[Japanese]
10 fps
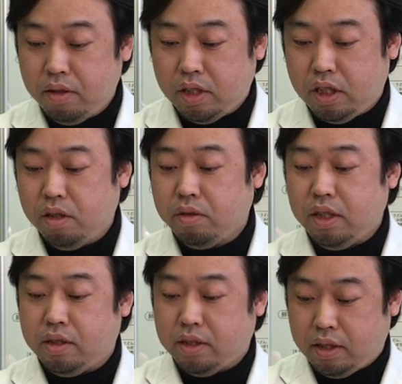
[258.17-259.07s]
治療
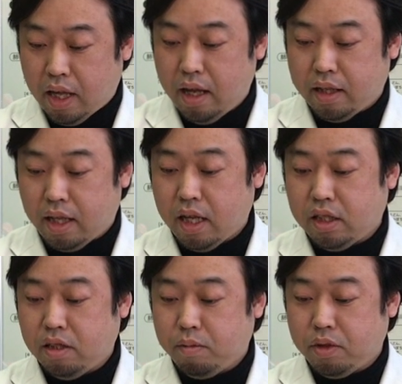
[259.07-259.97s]
について正
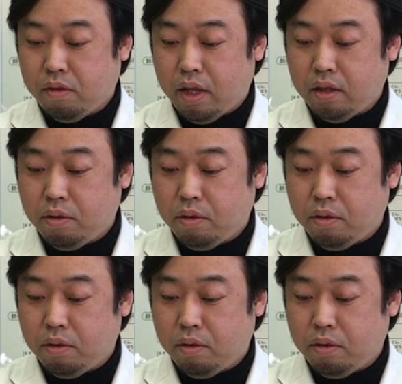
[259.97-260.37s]
しいものは